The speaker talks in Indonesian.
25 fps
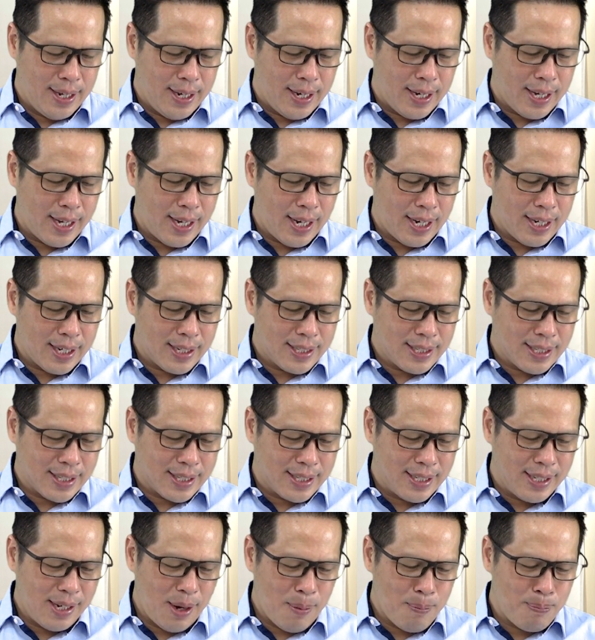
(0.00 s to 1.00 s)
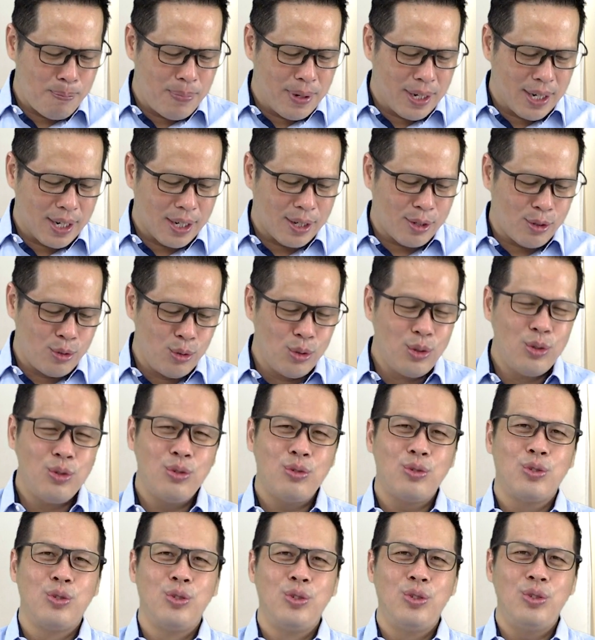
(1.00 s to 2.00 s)
ialah negeri yang
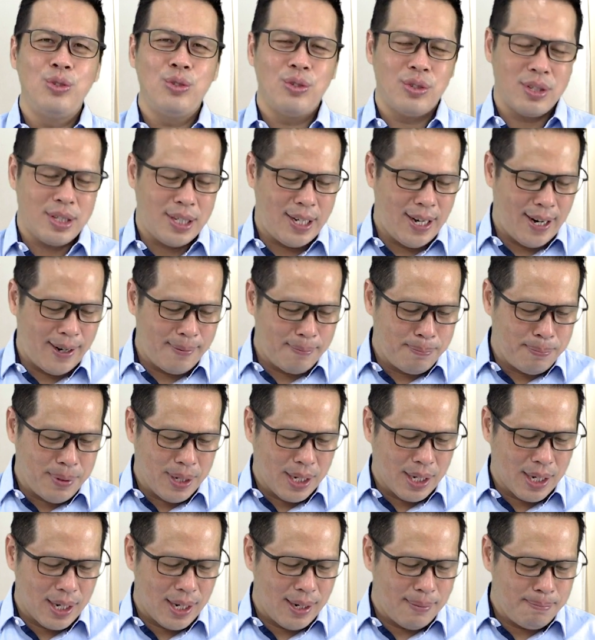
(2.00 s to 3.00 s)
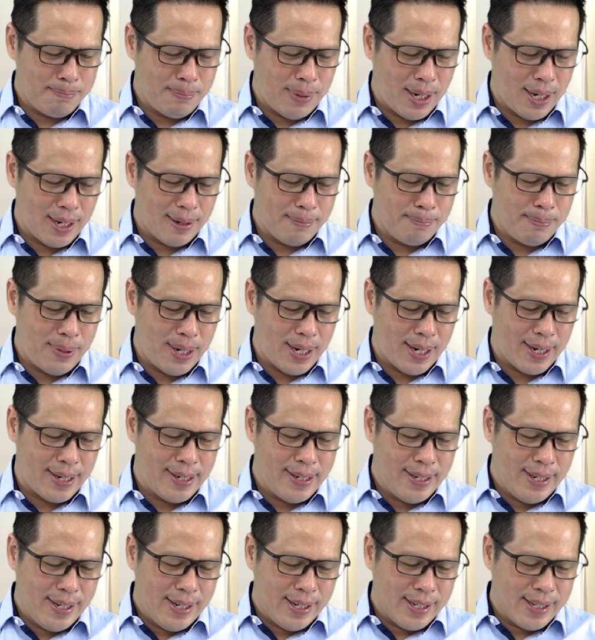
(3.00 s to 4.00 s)
bergunung-gunung dan berlembah-lembah
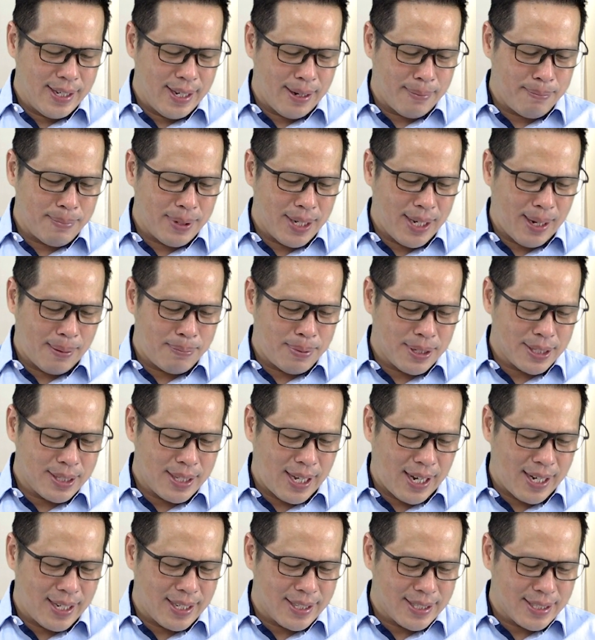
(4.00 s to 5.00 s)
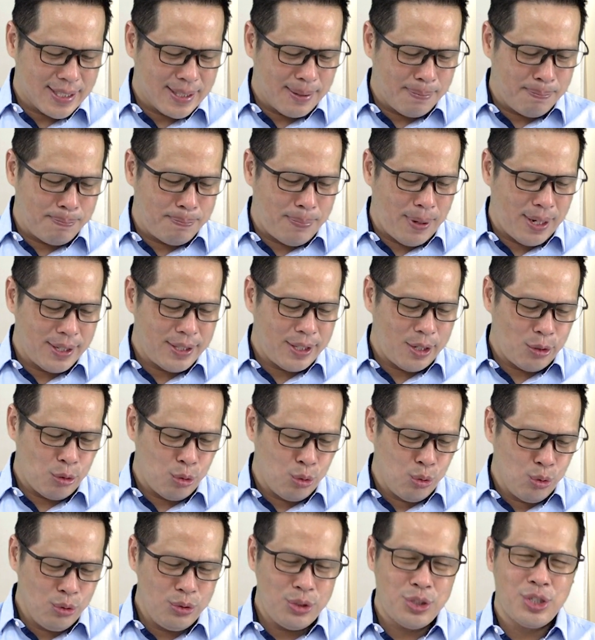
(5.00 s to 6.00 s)
yang mendapat air sebanyak
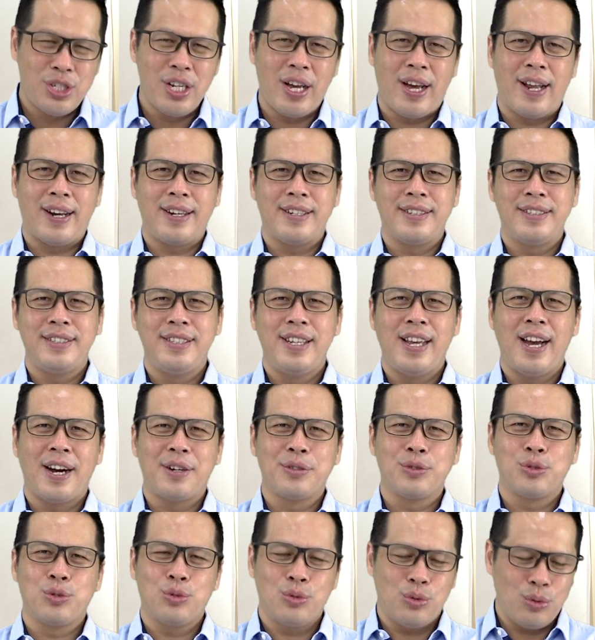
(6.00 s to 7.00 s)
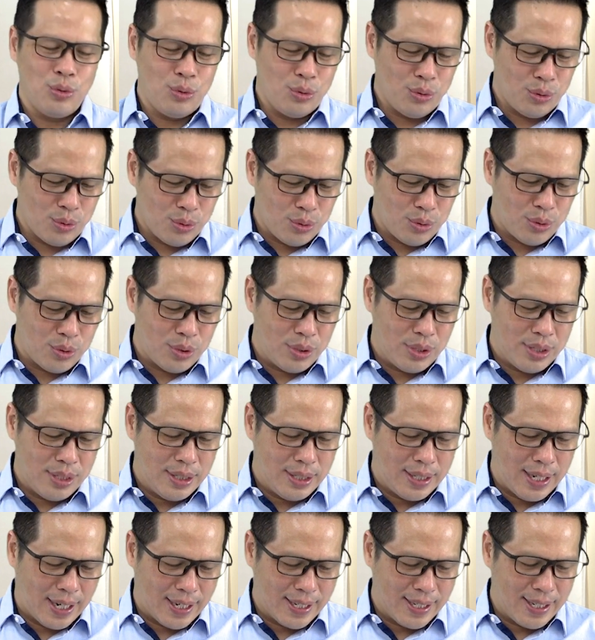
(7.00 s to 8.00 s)
hujan yang turun
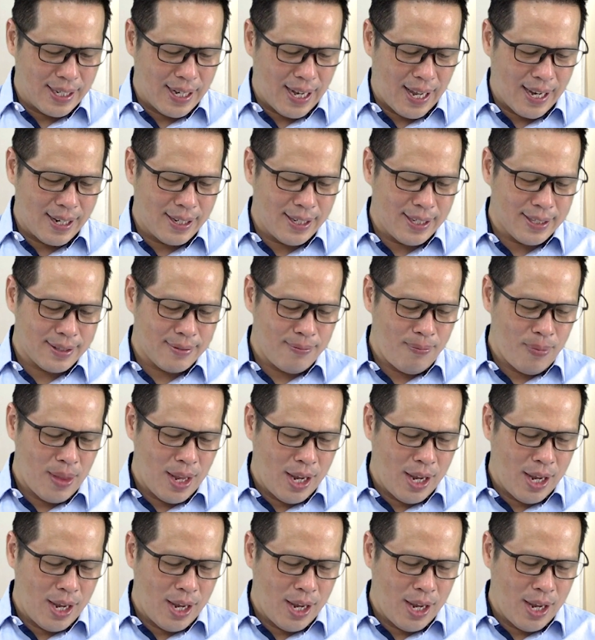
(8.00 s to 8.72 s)
dari langit